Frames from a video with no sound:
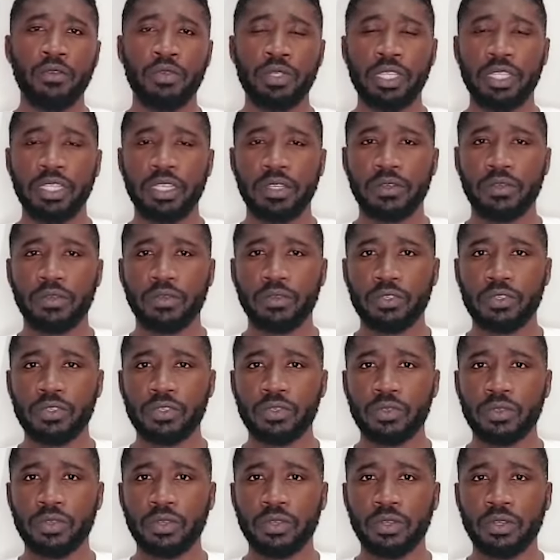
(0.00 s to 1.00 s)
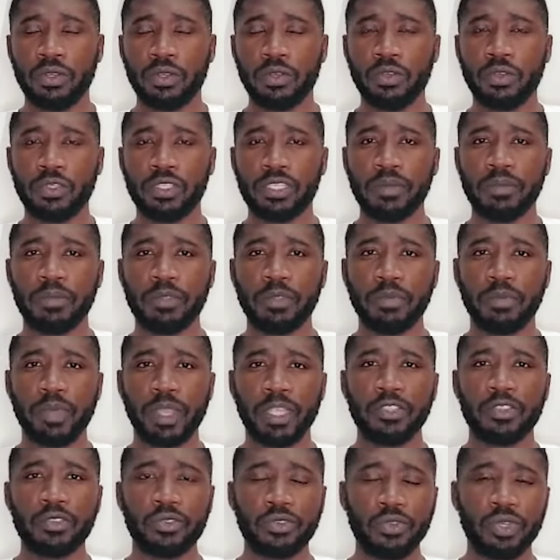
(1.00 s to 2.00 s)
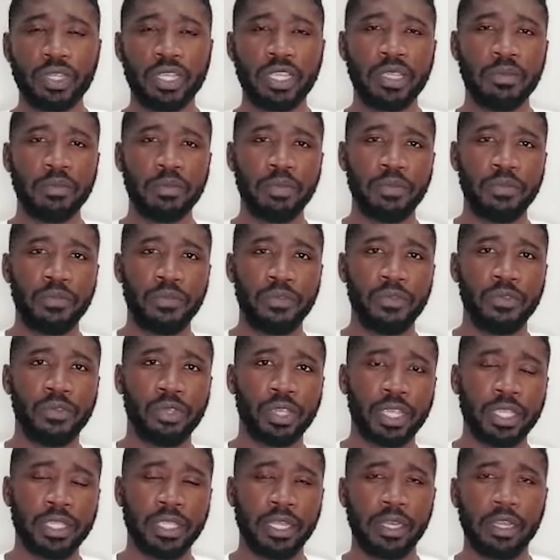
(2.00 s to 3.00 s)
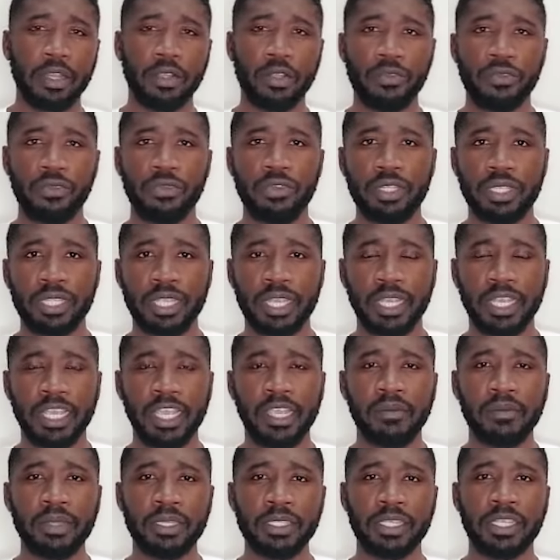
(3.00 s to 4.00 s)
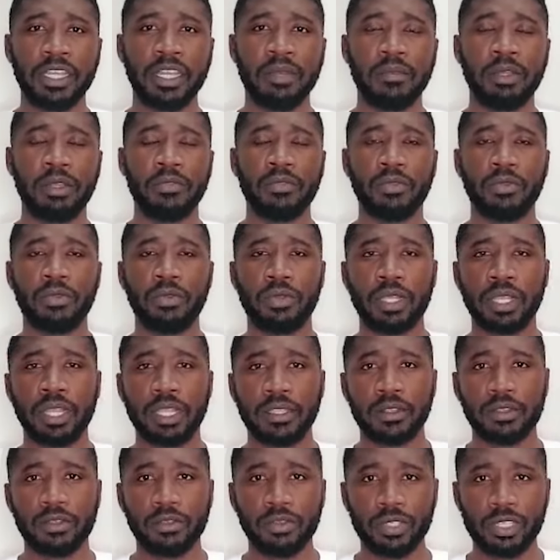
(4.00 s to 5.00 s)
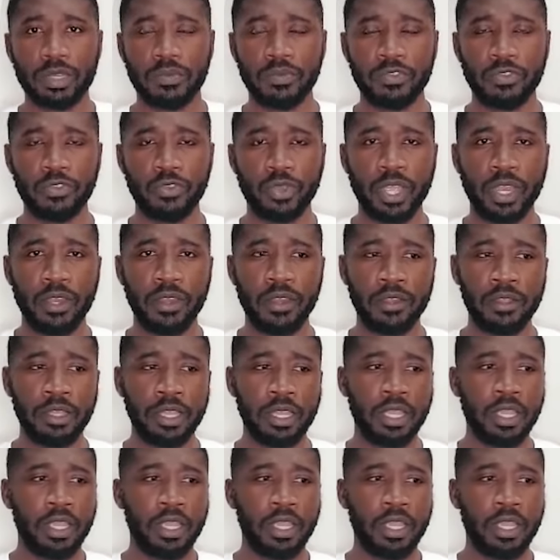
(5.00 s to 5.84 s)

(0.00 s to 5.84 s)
ou des concepts particuliers qui peuvent figurer dans la revue littéraire mais également dans le cadre conceptuel.